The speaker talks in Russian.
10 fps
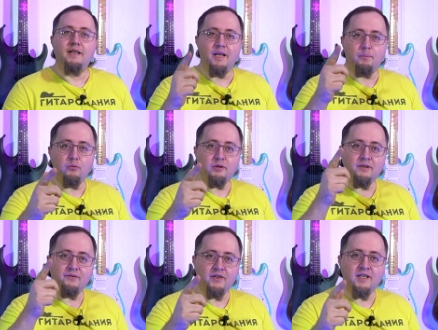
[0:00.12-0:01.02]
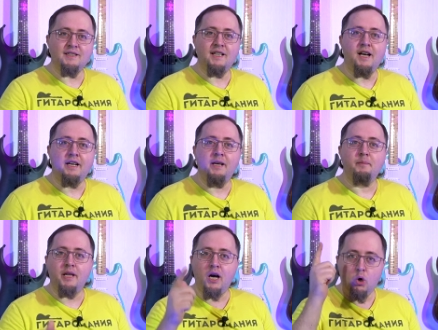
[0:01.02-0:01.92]
Допустим, вы за
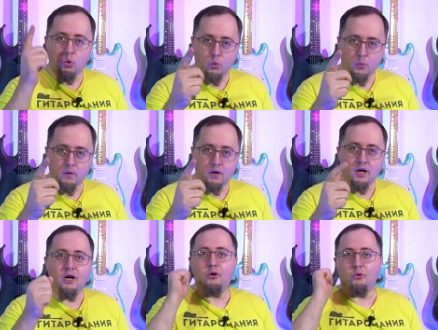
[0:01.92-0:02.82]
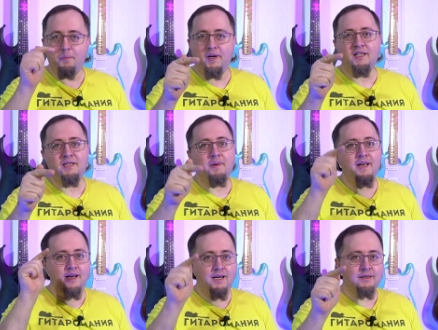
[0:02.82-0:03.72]
каким-то купили
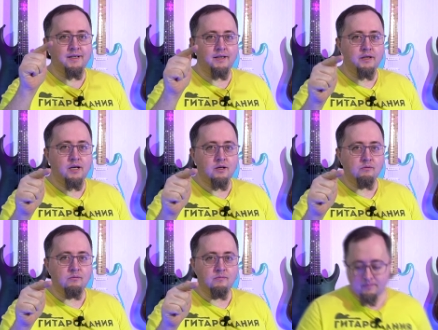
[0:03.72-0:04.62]
себе электрогитару.